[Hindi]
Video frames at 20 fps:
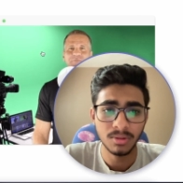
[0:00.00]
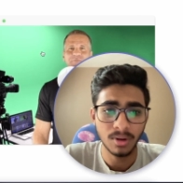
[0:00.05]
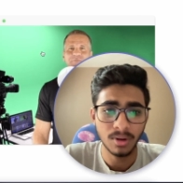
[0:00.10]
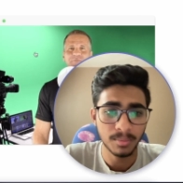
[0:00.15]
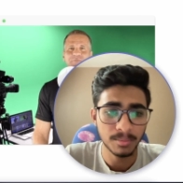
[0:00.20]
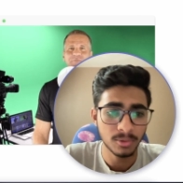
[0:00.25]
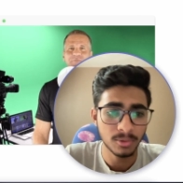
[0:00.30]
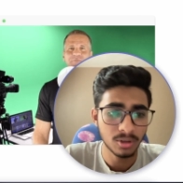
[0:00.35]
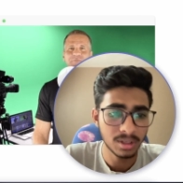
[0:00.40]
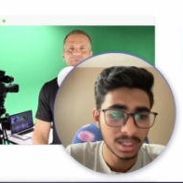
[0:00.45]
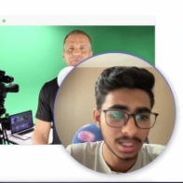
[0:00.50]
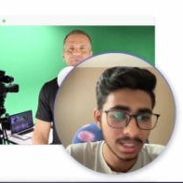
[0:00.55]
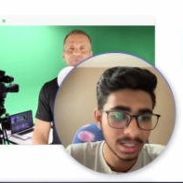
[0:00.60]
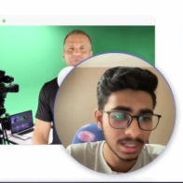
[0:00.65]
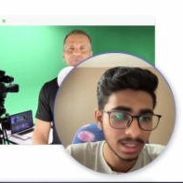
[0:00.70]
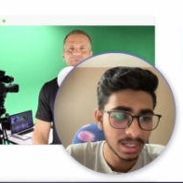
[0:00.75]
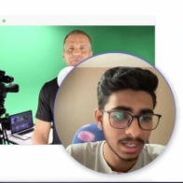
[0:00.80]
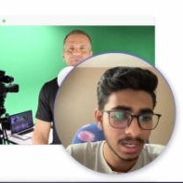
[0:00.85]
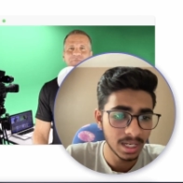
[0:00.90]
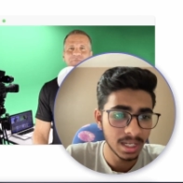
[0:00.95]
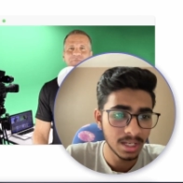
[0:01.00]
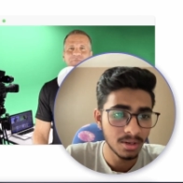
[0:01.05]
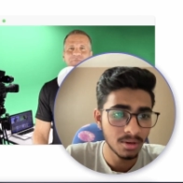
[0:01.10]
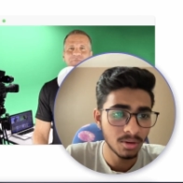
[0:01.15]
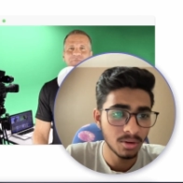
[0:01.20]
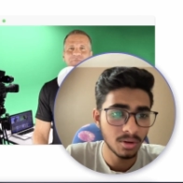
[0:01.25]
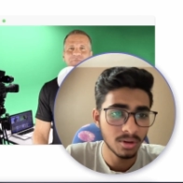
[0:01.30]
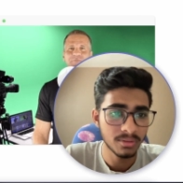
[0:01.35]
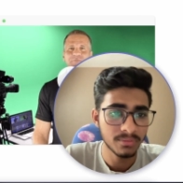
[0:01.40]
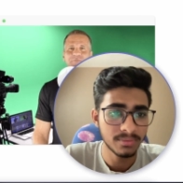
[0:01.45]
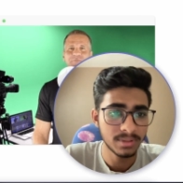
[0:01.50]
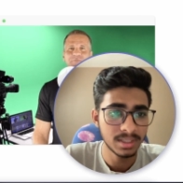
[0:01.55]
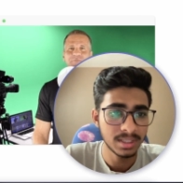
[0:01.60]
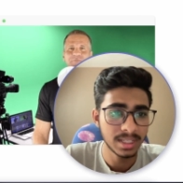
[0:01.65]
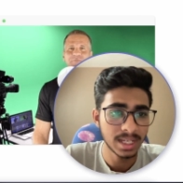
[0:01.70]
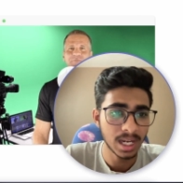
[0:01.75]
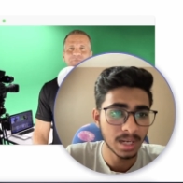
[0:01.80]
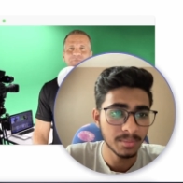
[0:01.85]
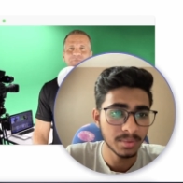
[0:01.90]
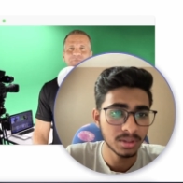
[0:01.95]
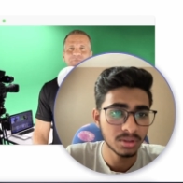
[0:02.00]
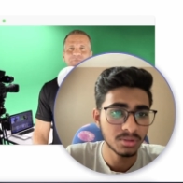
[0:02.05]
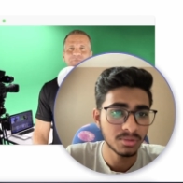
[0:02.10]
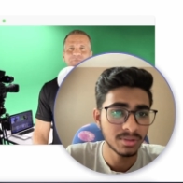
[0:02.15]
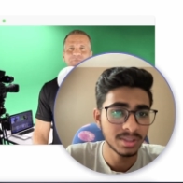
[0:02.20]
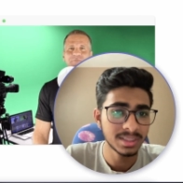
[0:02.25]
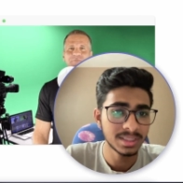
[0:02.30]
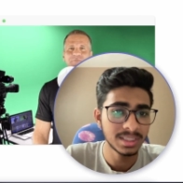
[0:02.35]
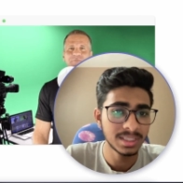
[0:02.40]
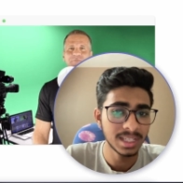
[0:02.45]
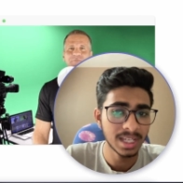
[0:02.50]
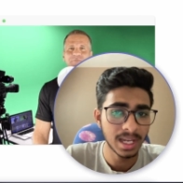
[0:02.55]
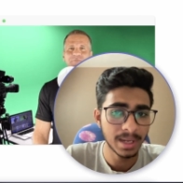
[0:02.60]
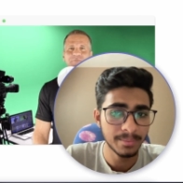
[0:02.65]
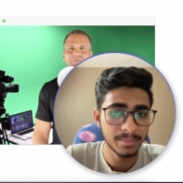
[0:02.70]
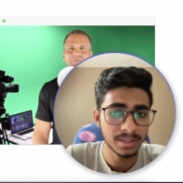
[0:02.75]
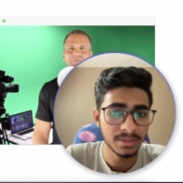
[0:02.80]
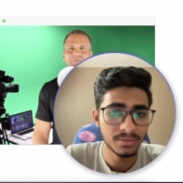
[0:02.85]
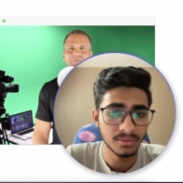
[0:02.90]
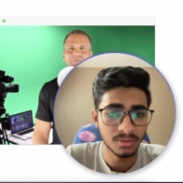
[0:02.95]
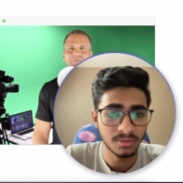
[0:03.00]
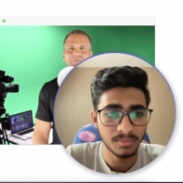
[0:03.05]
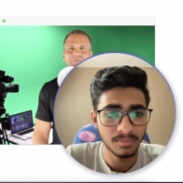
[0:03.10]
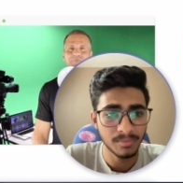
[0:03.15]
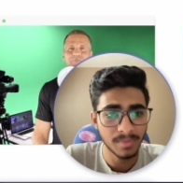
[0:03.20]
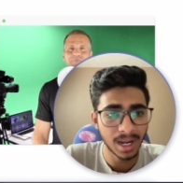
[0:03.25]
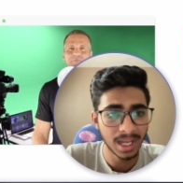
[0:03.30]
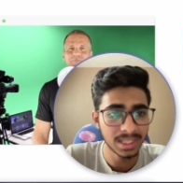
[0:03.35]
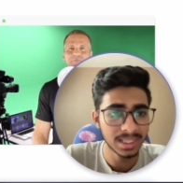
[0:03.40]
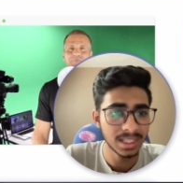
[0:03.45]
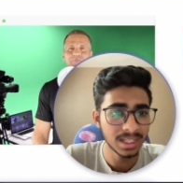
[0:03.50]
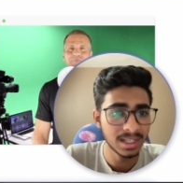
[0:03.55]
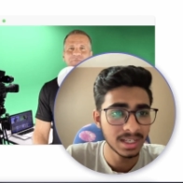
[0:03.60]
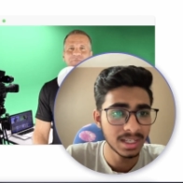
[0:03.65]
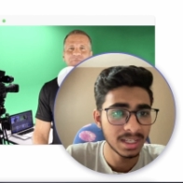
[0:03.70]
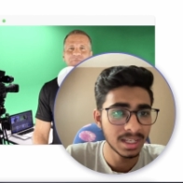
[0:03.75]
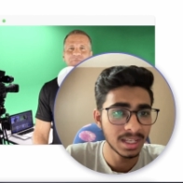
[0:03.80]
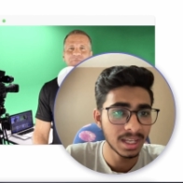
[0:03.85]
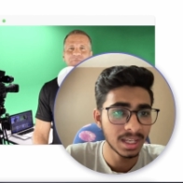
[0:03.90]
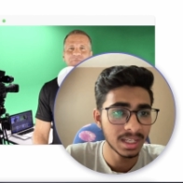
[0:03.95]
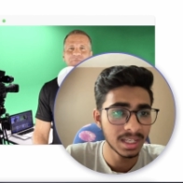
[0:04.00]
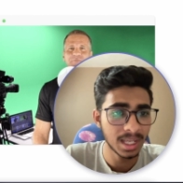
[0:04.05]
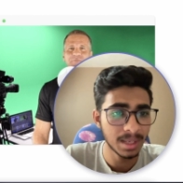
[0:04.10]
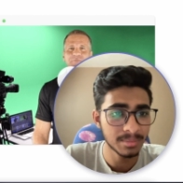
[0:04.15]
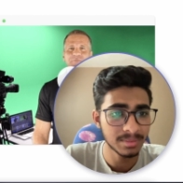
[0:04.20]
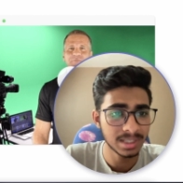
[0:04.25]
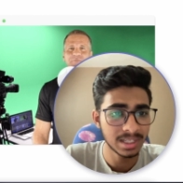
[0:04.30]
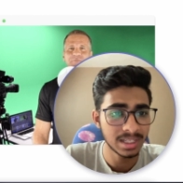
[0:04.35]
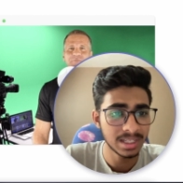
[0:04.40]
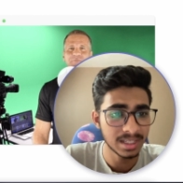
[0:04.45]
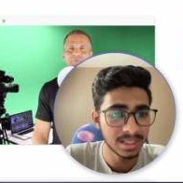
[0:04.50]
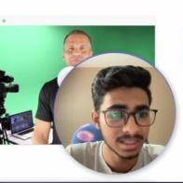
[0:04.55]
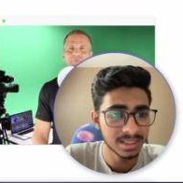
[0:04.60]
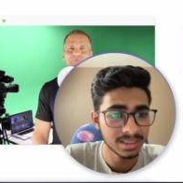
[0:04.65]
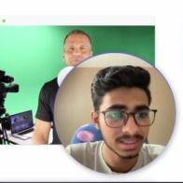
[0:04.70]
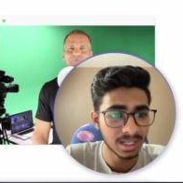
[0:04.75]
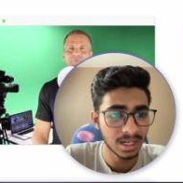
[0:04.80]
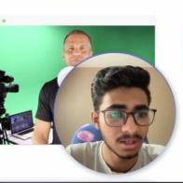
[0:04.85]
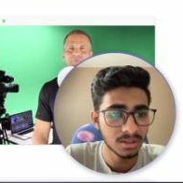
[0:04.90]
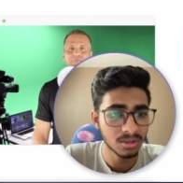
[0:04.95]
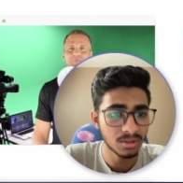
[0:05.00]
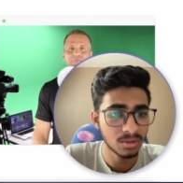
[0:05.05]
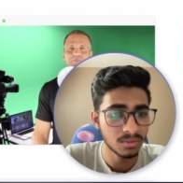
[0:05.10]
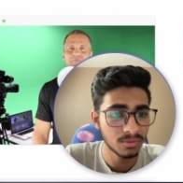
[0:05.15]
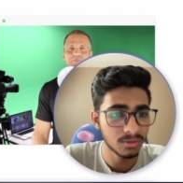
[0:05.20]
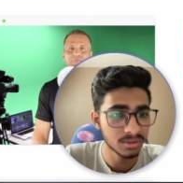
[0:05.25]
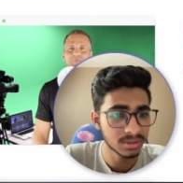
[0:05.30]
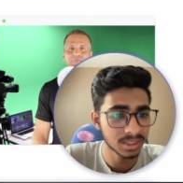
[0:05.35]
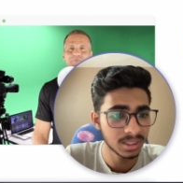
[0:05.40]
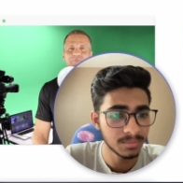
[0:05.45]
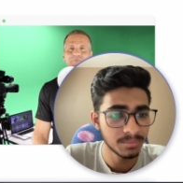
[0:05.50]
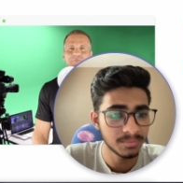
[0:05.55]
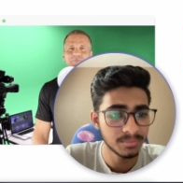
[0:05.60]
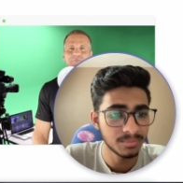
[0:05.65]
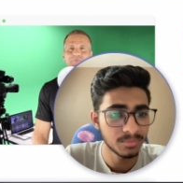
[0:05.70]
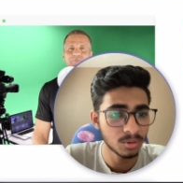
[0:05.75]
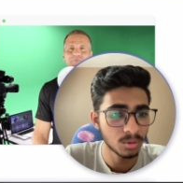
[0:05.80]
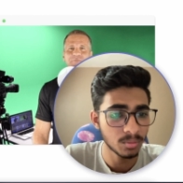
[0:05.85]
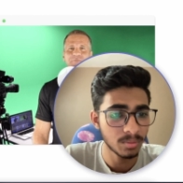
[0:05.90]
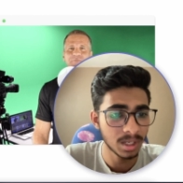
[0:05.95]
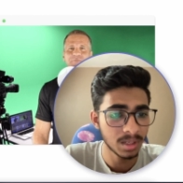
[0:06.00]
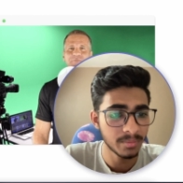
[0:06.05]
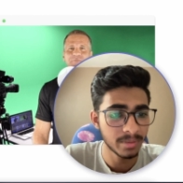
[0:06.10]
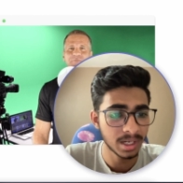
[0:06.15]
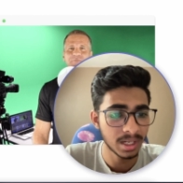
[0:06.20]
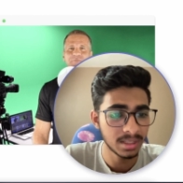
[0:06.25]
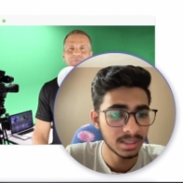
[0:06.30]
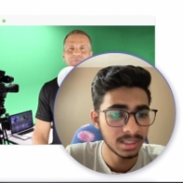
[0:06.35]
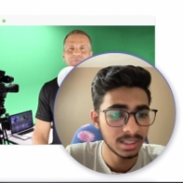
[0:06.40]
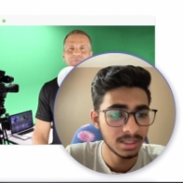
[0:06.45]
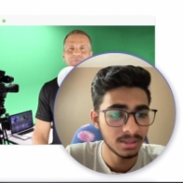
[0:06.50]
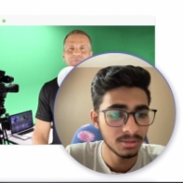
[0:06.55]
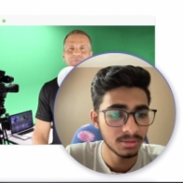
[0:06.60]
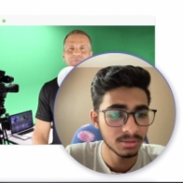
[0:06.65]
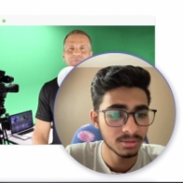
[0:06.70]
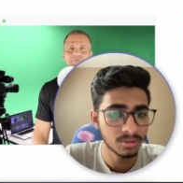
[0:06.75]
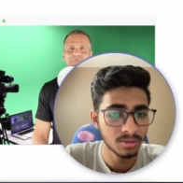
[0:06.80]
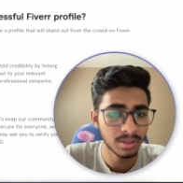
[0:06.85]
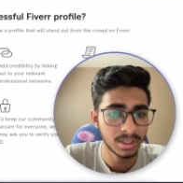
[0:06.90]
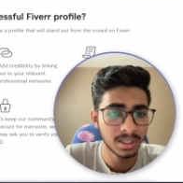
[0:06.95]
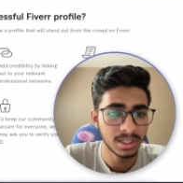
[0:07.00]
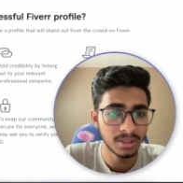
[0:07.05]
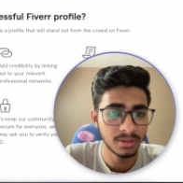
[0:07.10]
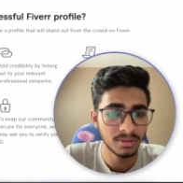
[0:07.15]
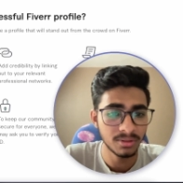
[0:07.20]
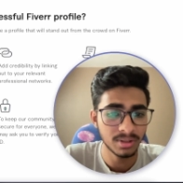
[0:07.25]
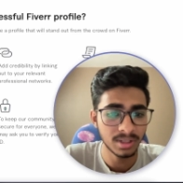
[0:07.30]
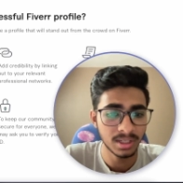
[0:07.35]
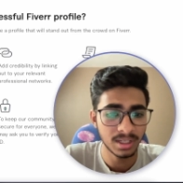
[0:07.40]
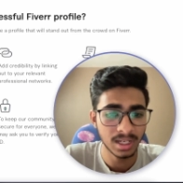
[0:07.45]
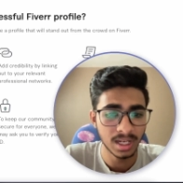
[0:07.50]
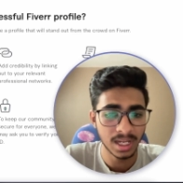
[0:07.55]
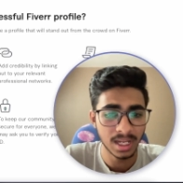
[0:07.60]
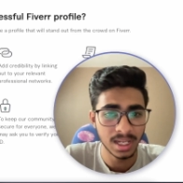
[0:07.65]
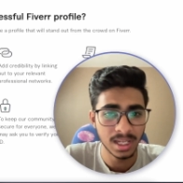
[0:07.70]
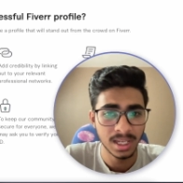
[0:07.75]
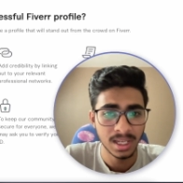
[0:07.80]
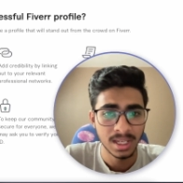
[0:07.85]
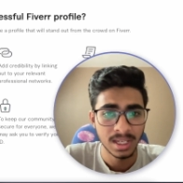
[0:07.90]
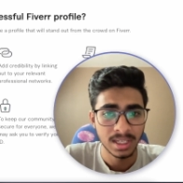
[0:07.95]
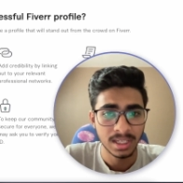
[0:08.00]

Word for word: आपको क्लिक करना है और फिर यहाँ पे थोड़ी सी यहाँ पे वो बातें कहेगा कि आप सेलिंग के स्टार्ट हो वो सब प्रोफाइल बना दीजिए तो उसको कंटिन्यू करना है